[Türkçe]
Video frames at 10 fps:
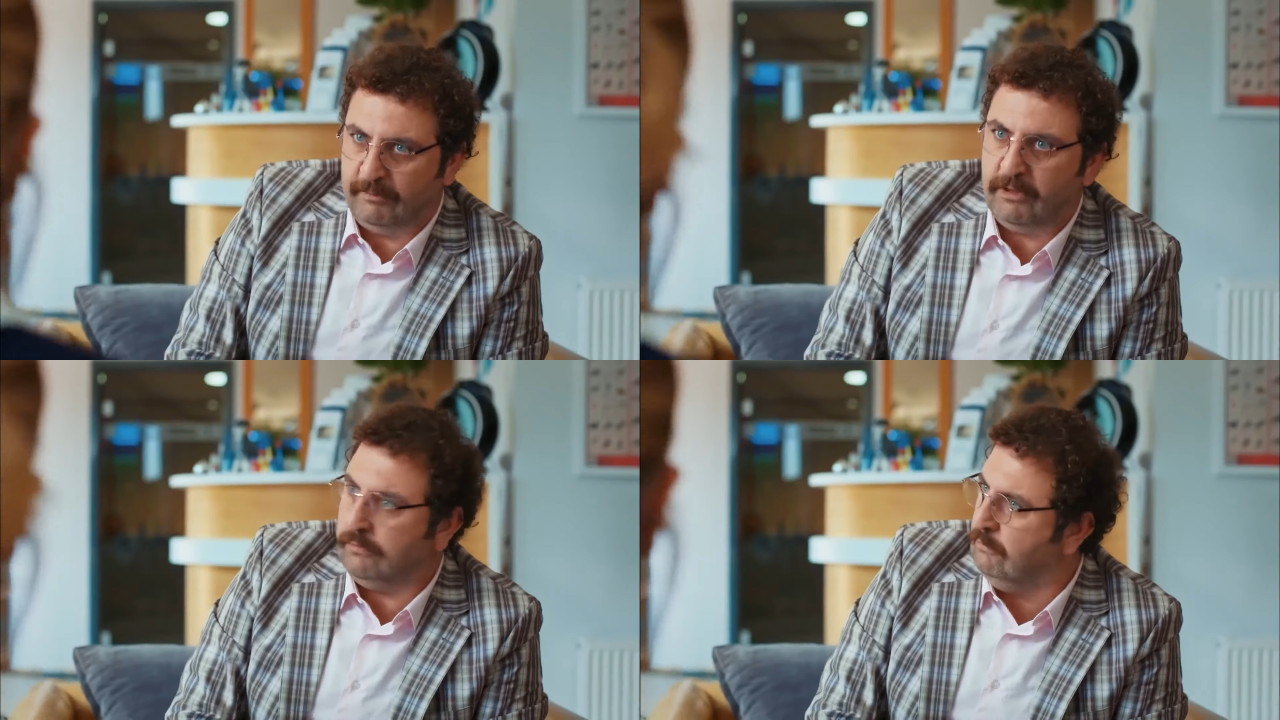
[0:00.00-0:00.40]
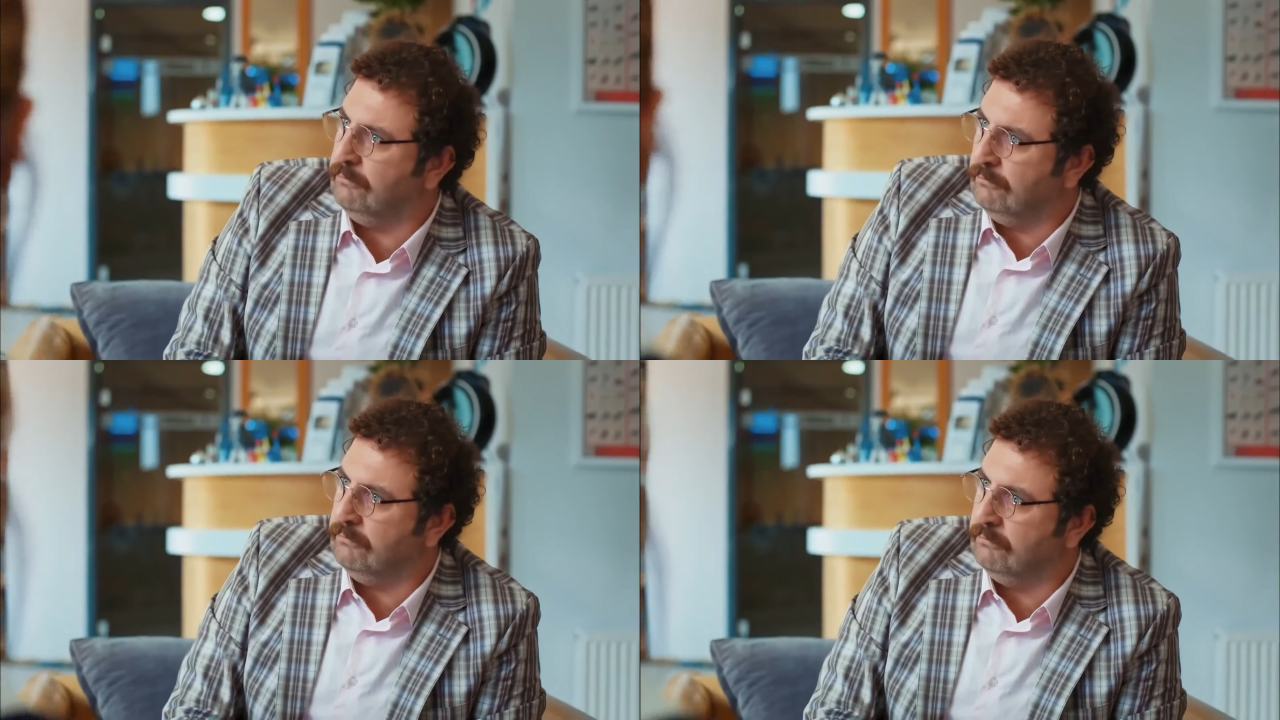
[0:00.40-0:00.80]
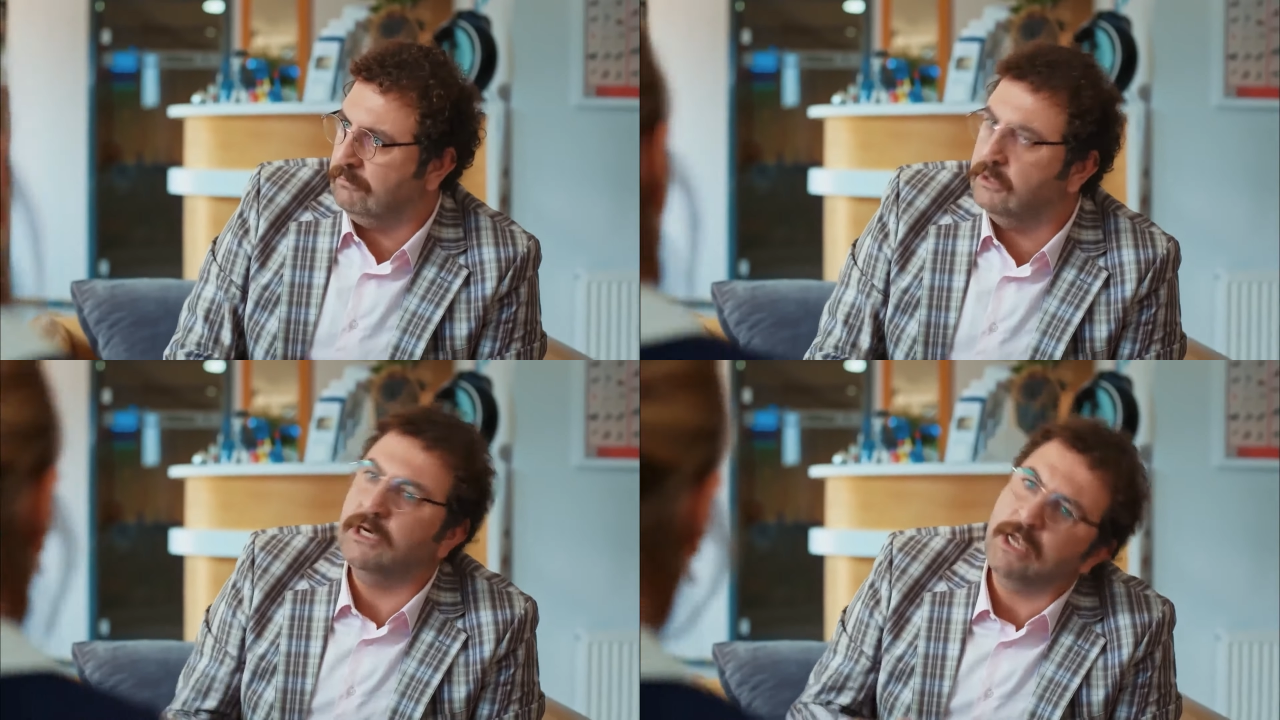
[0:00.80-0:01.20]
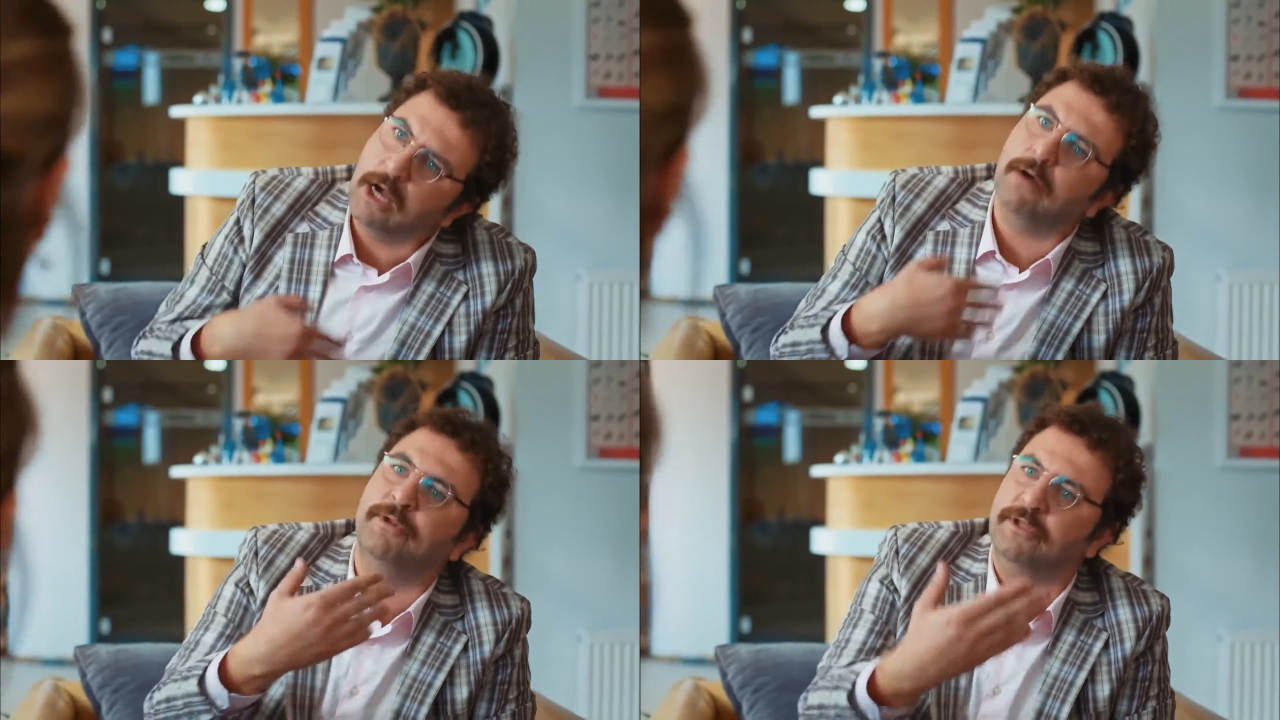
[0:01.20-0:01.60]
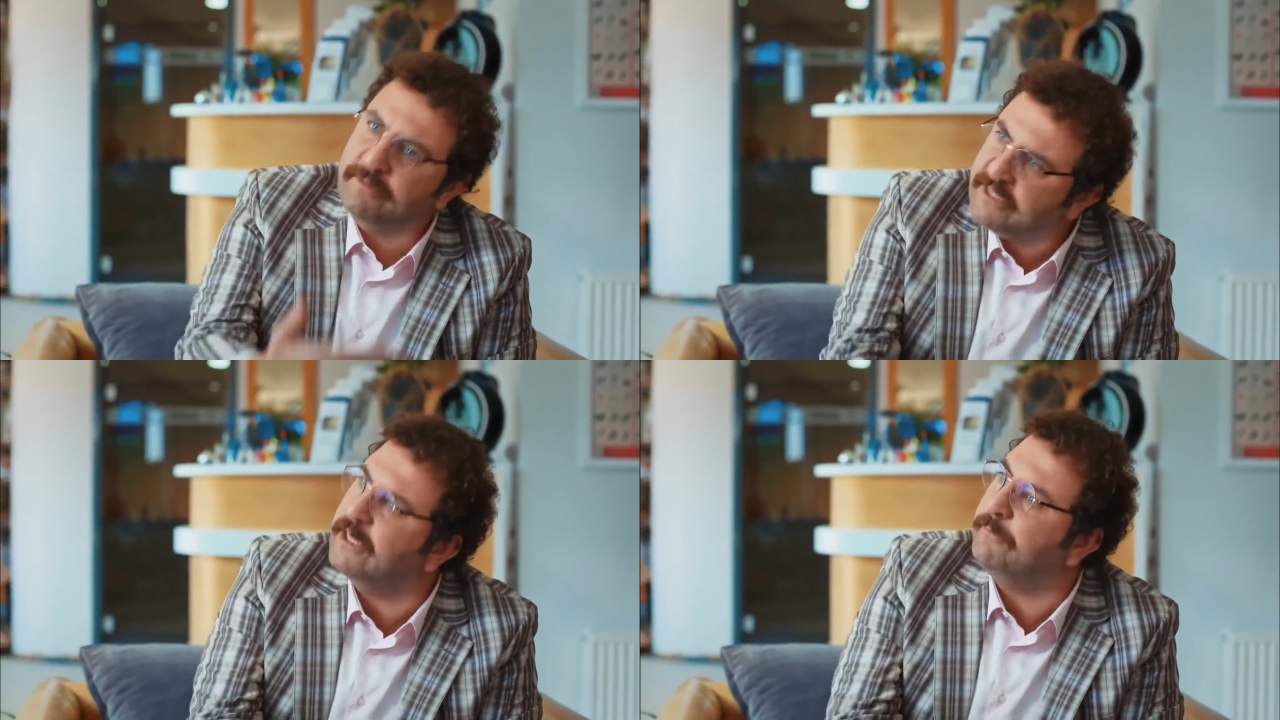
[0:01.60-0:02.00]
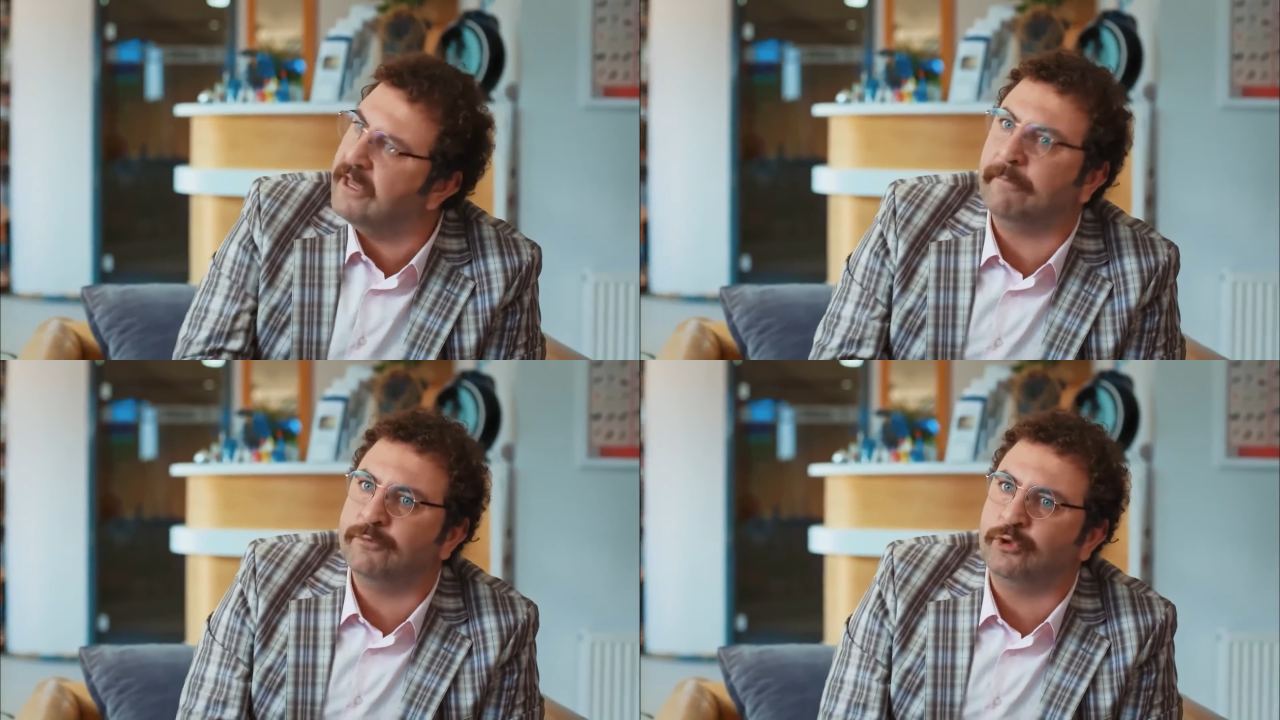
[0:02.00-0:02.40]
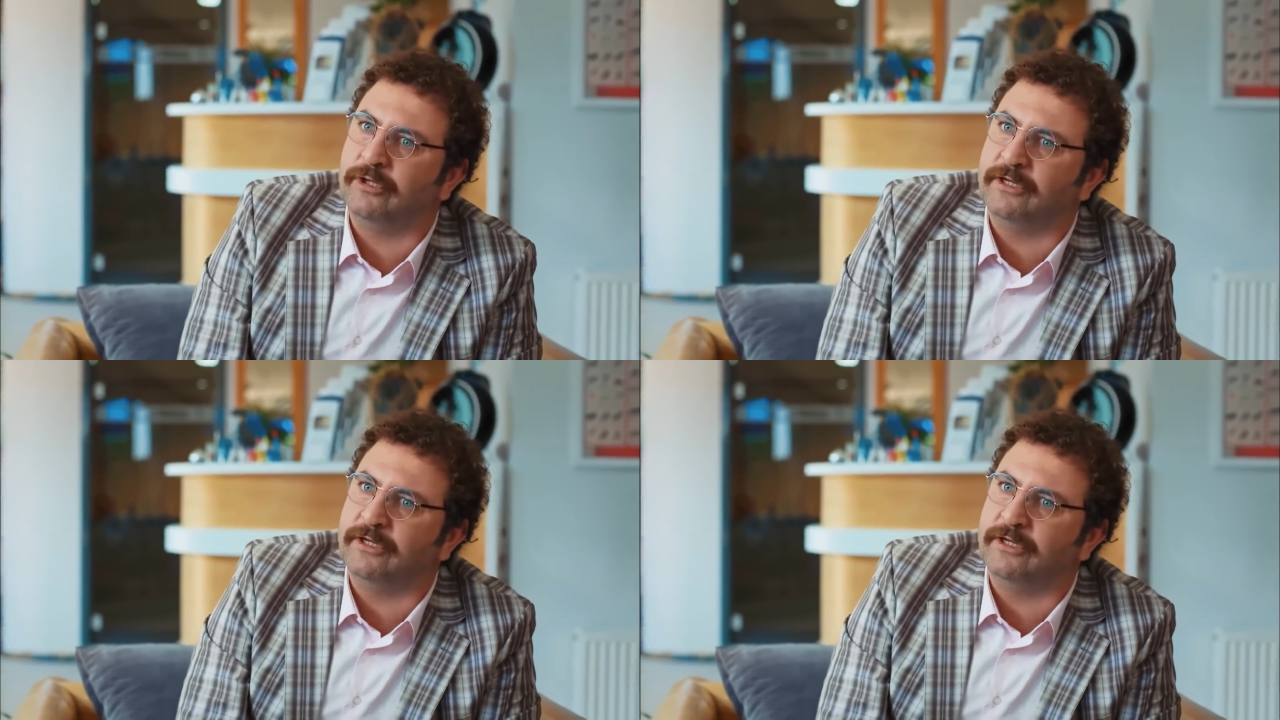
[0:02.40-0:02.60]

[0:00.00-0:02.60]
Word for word: Evet gıyabında bir terapi yapmış